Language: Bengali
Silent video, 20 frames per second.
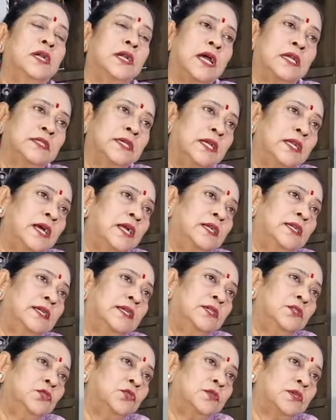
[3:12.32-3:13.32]
রাজারহাটে
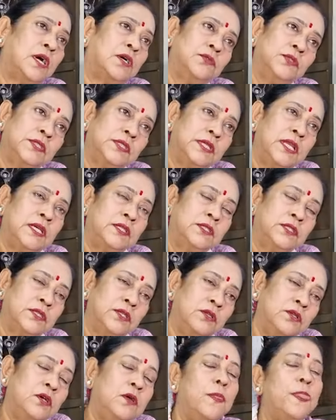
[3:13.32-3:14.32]
কিছু কাউন্সিলার
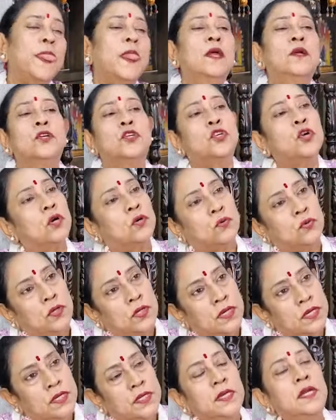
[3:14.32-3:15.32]
ছিল
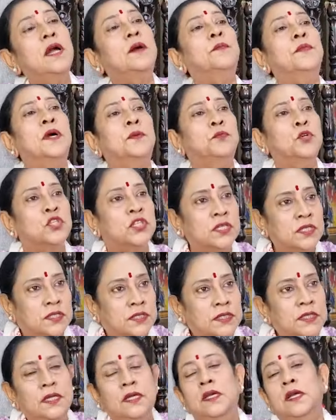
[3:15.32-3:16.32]
সকলকে নিয়ে আমরা
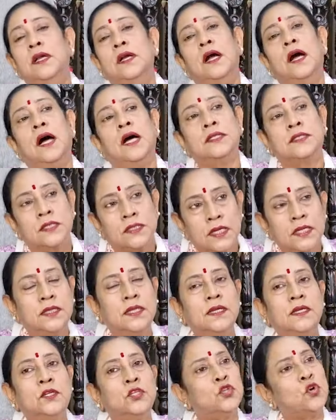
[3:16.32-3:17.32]
বসেছি আজকে
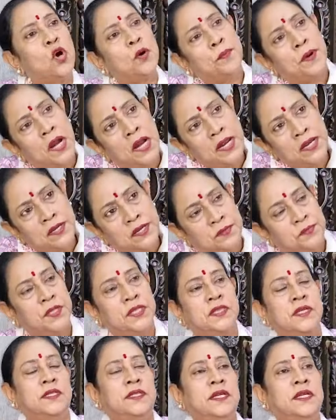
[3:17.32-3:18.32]
থেকে সবাই
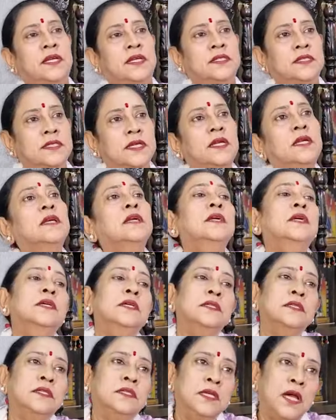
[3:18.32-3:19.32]
টিভিতে দেখেছে
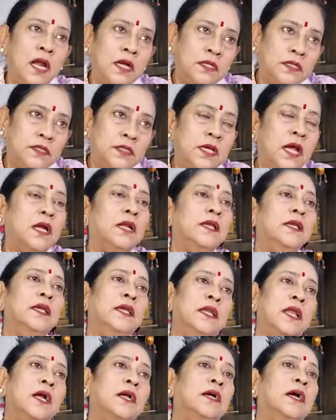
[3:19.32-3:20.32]
যার যার
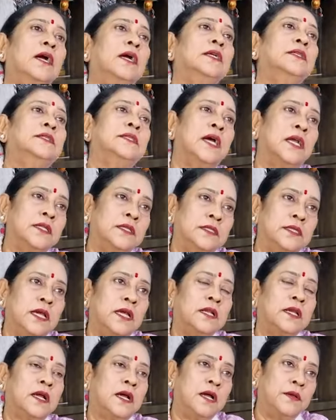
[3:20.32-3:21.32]
এলাকায় যার
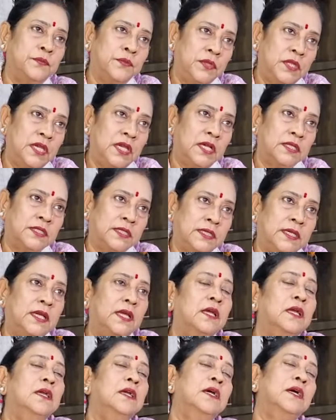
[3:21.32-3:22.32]
যার খামতি আছে
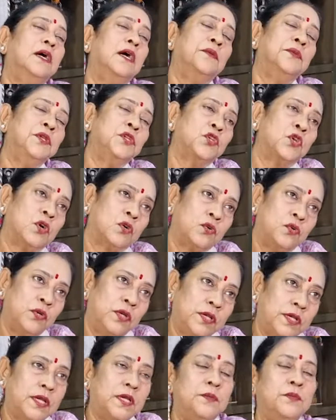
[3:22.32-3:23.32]
আমি
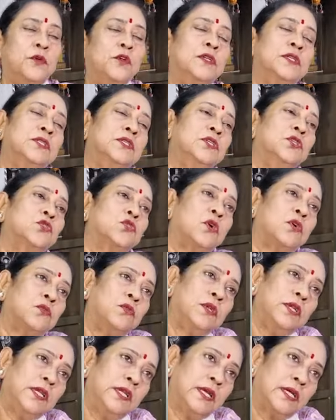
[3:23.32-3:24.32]
সকলকেই বলেছি
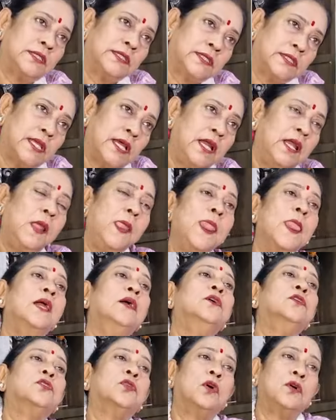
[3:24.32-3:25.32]
সকলে রাস্তায়
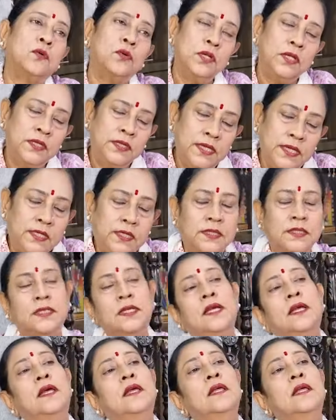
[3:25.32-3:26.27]
সকলে দেখছে